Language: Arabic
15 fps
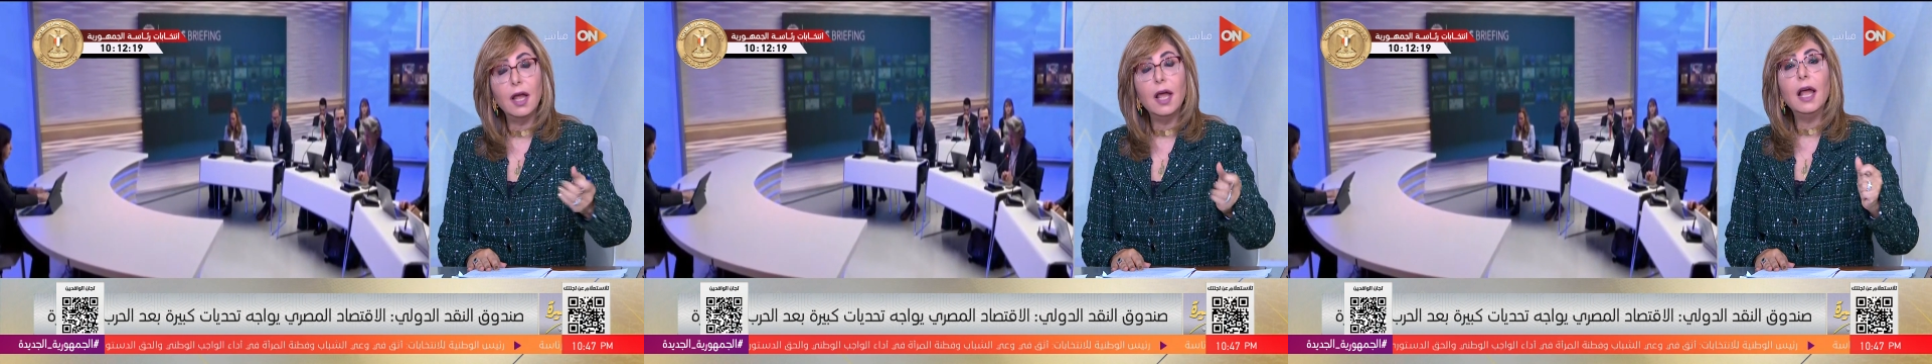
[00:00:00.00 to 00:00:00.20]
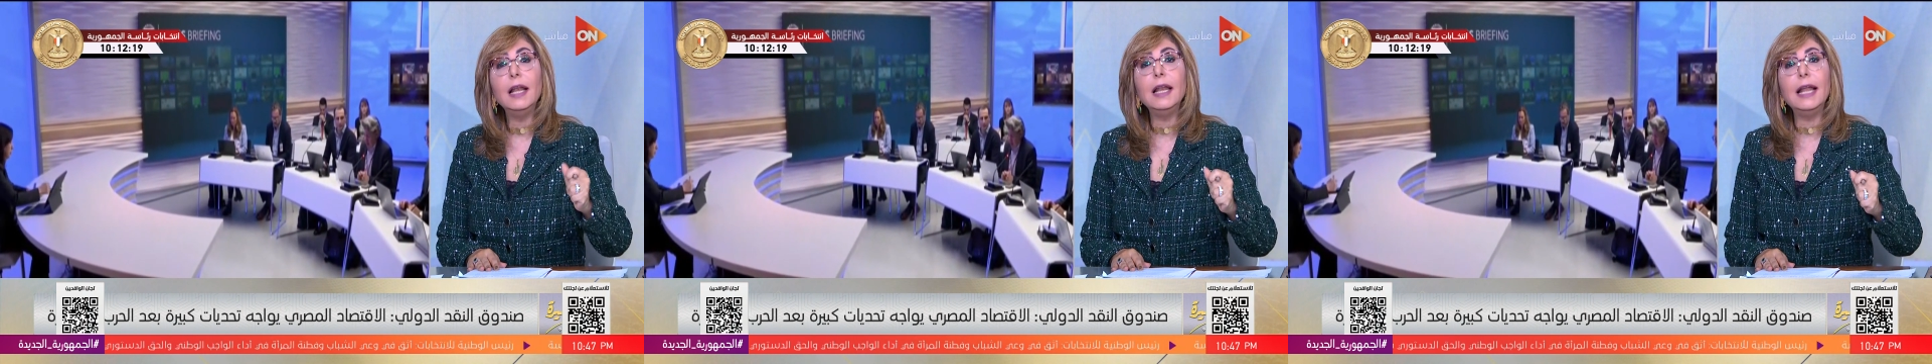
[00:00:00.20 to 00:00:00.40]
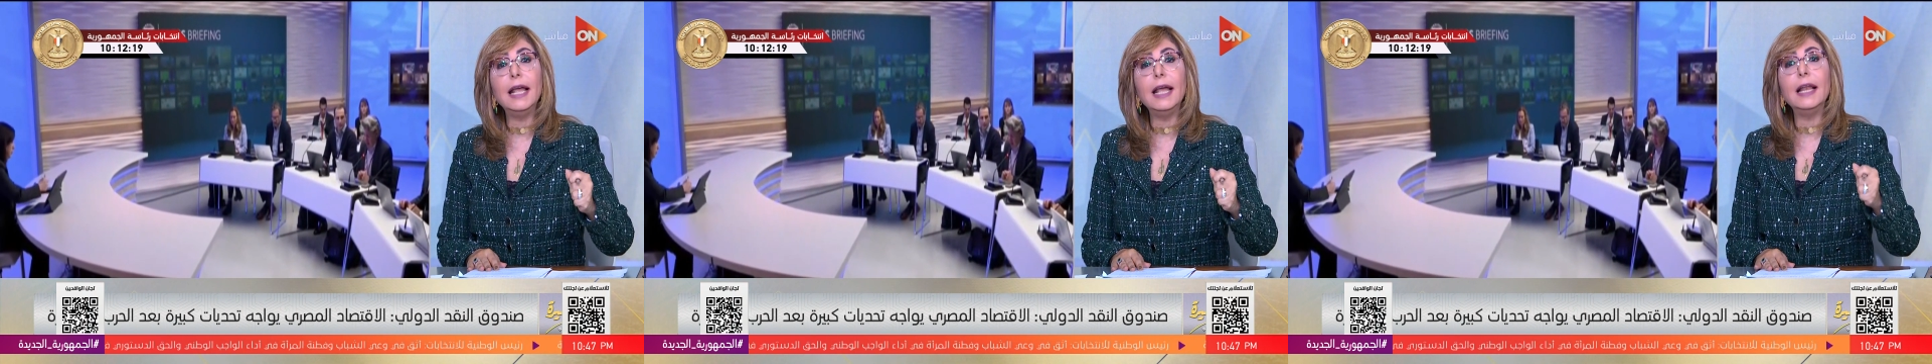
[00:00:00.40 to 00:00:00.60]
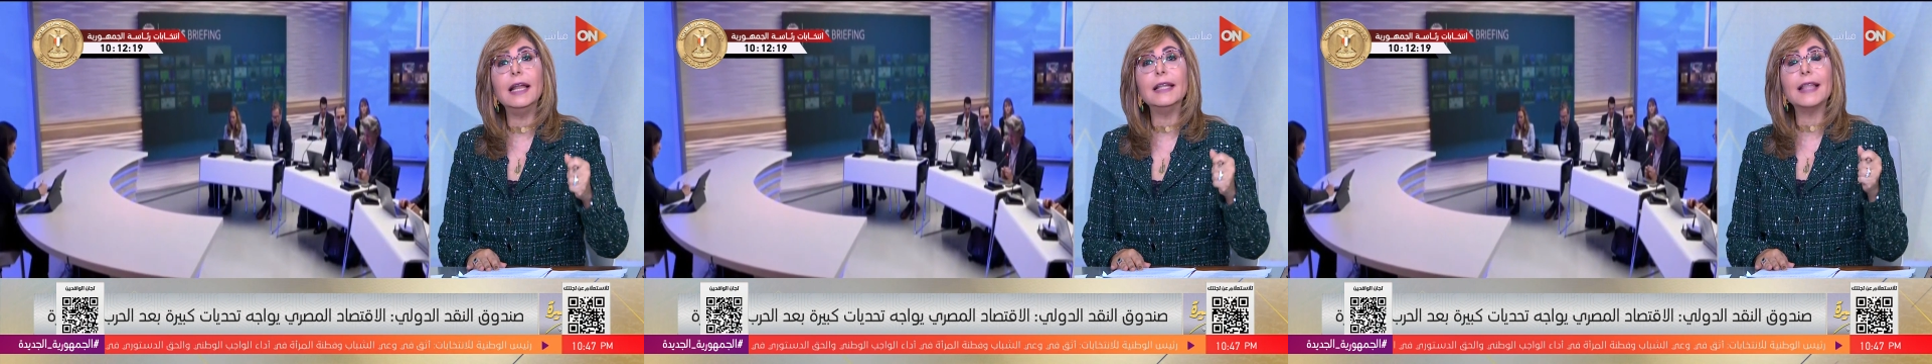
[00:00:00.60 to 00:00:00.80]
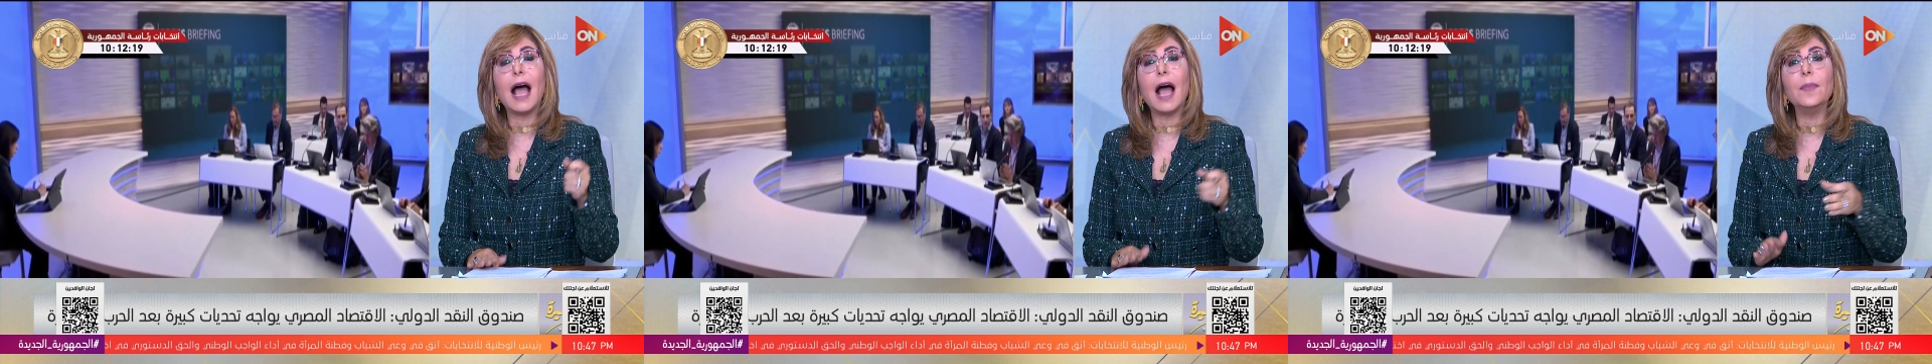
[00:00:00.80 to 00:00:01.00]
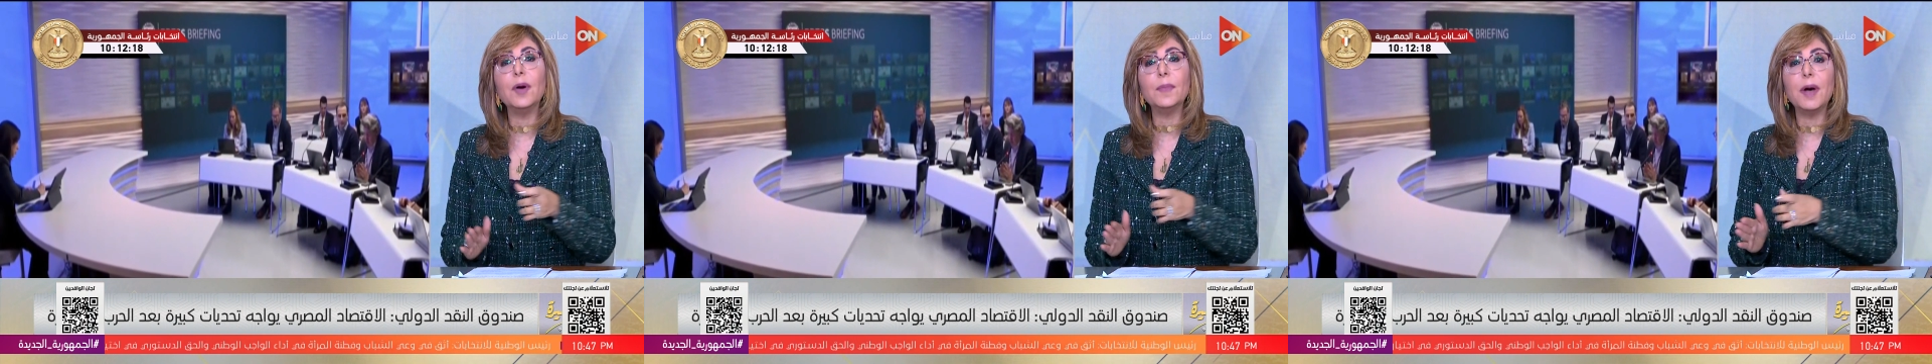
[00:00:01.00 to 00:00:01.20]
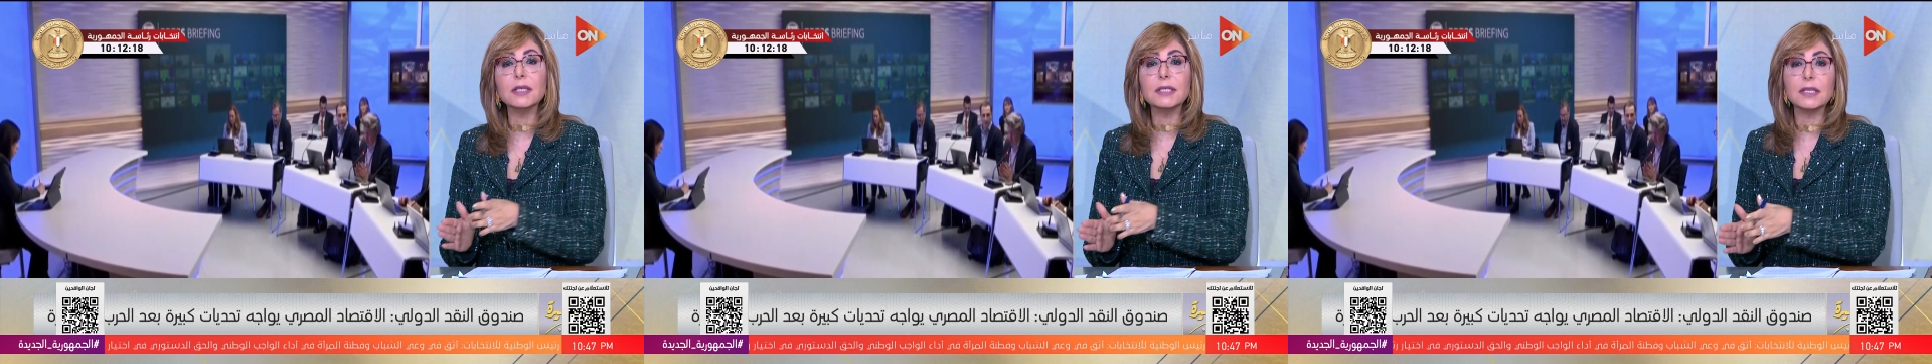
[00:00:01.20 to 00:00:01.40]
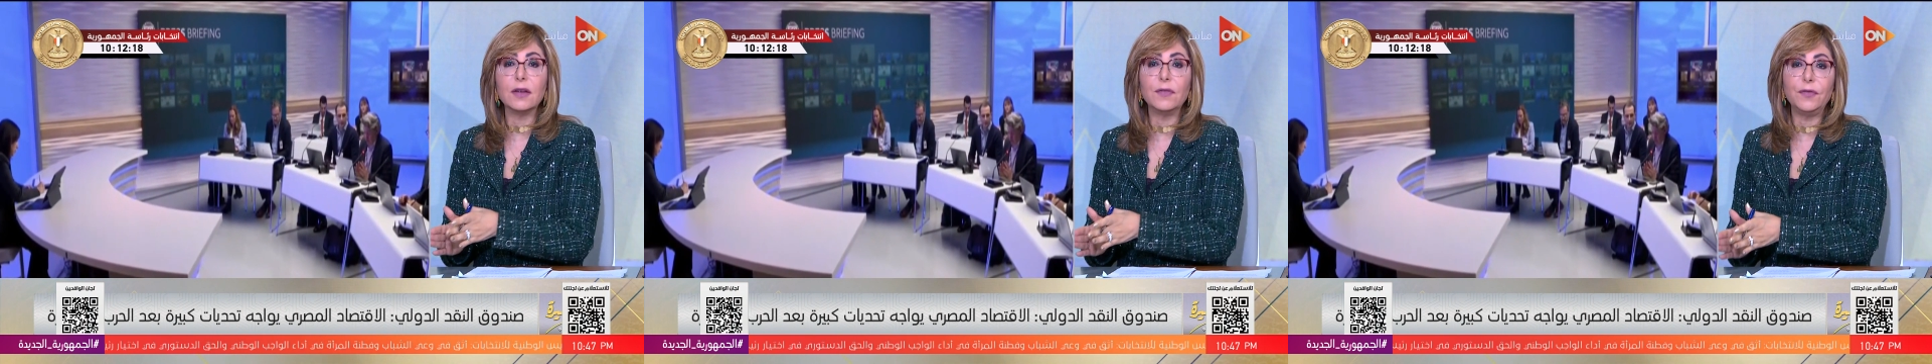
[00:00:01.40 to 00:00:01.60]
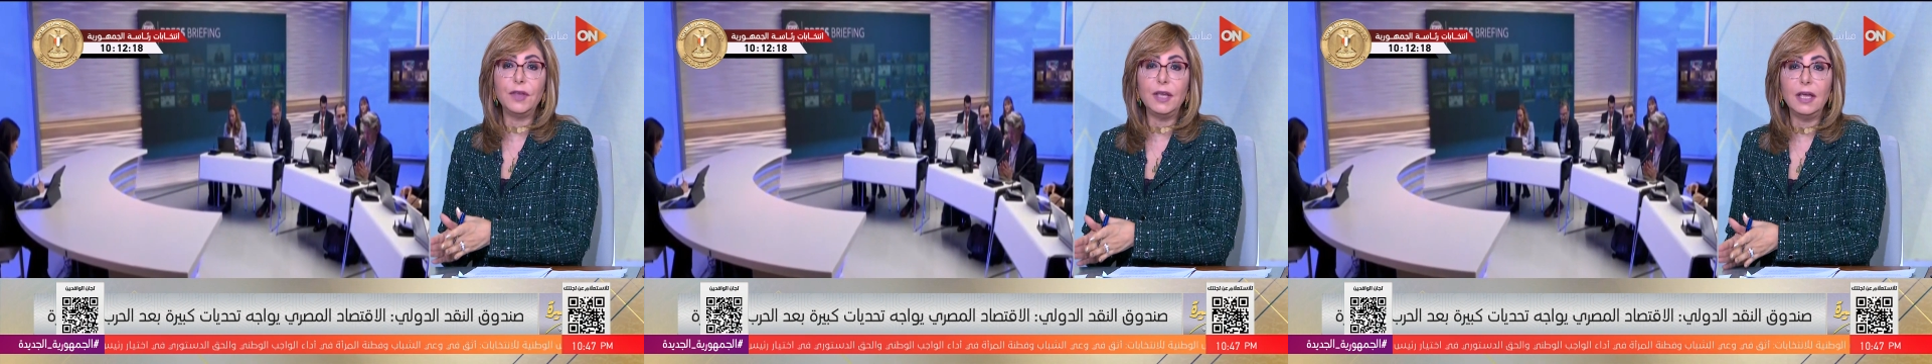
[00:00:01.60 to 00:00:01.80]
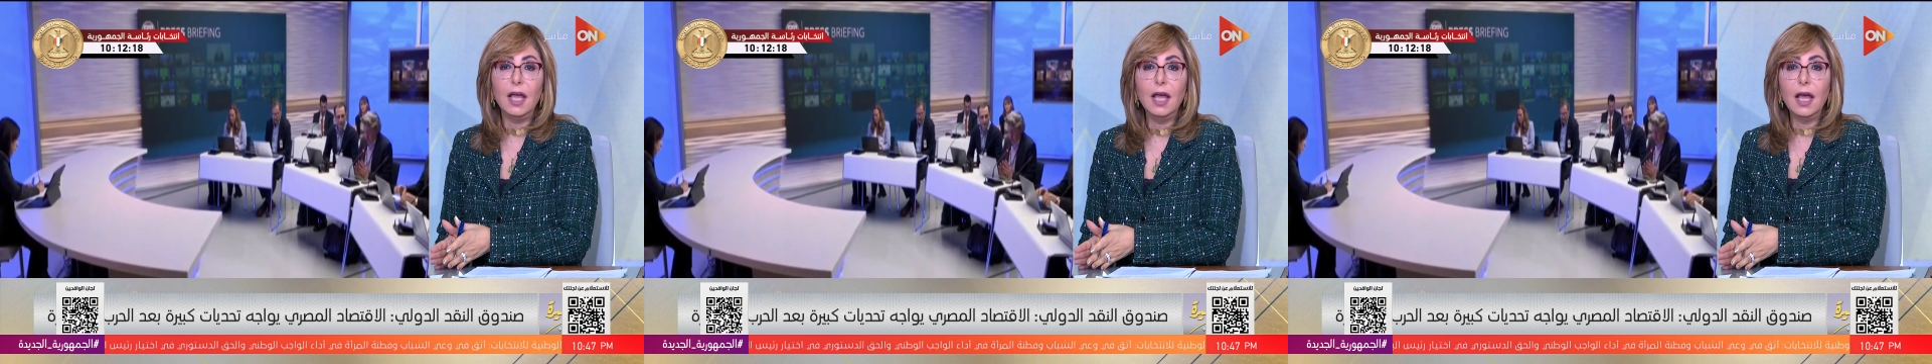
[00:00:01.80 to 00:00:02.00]
لدعم مصر
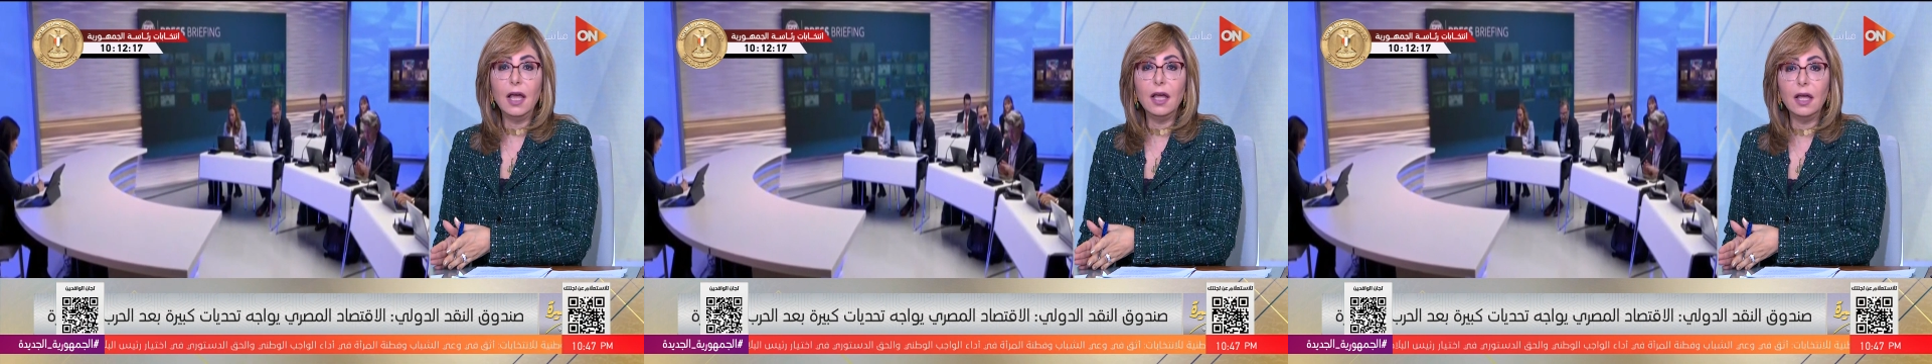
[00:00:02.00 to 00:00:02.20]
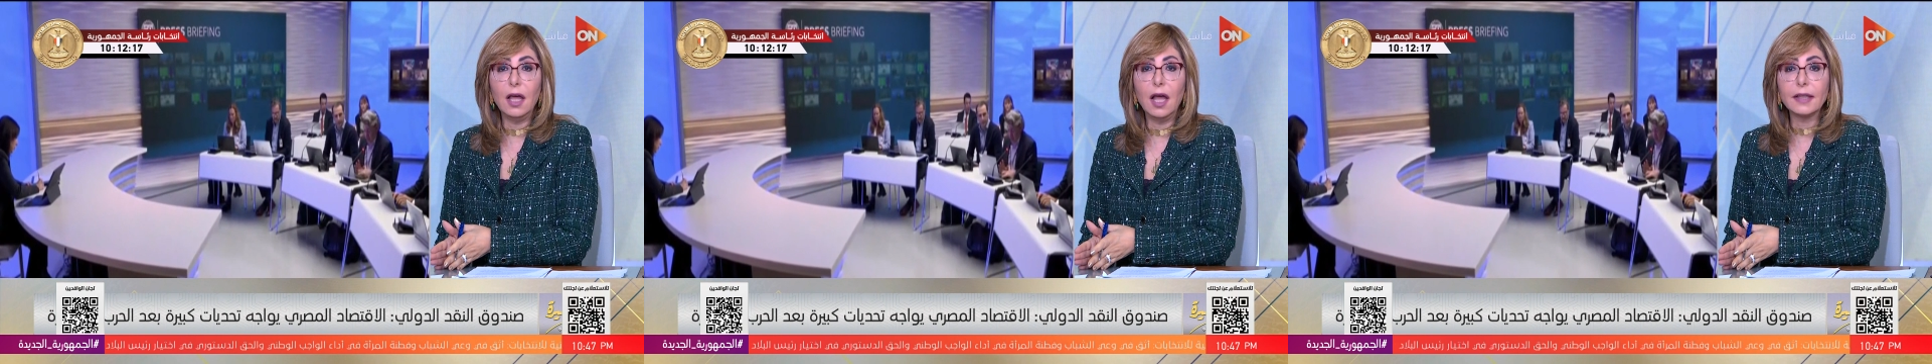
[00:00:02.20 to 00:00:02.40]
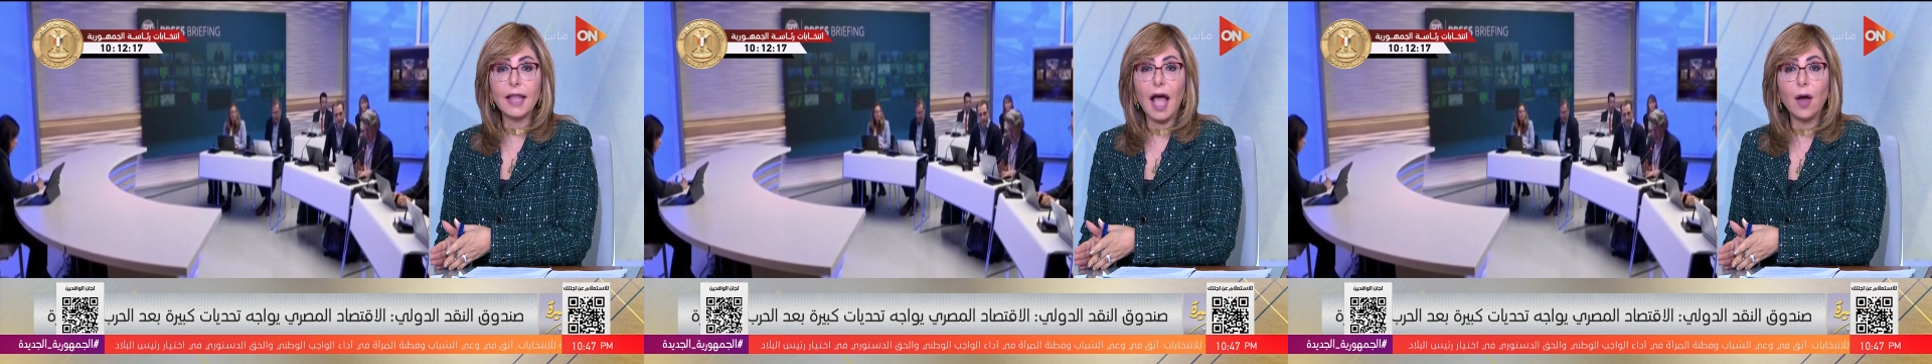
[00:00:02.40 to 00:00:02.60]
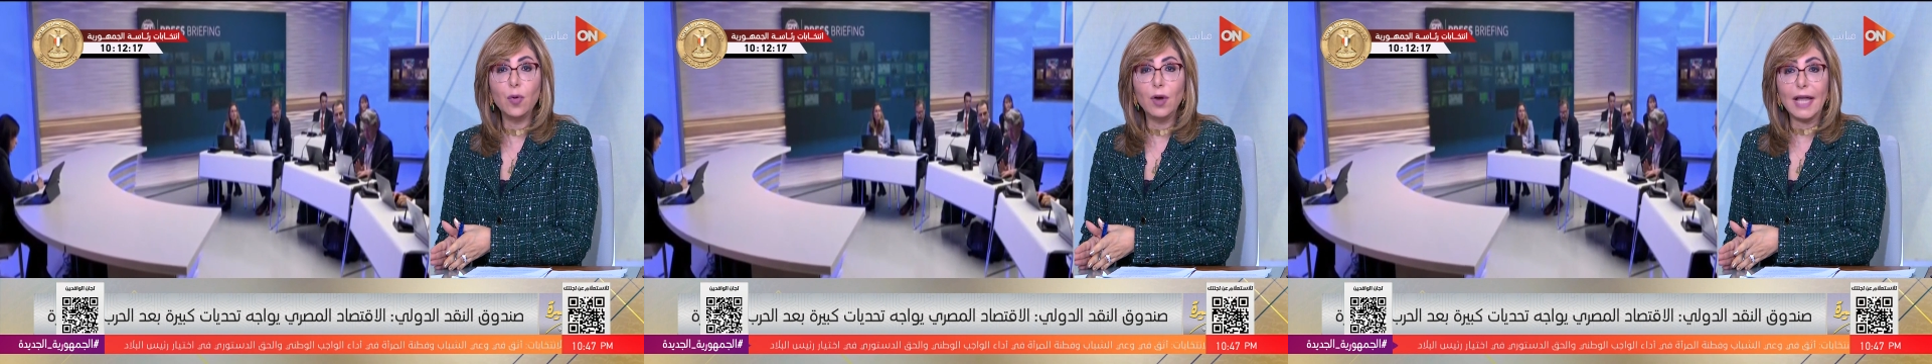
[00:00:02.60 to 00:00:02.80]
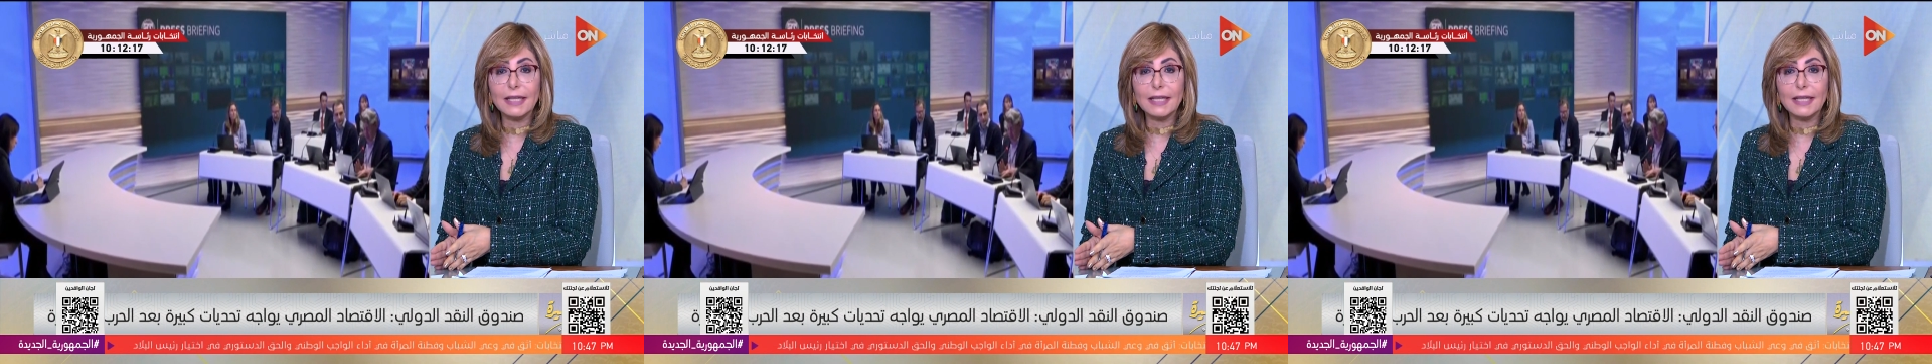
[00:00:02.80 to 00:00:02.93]
في آه، التحولات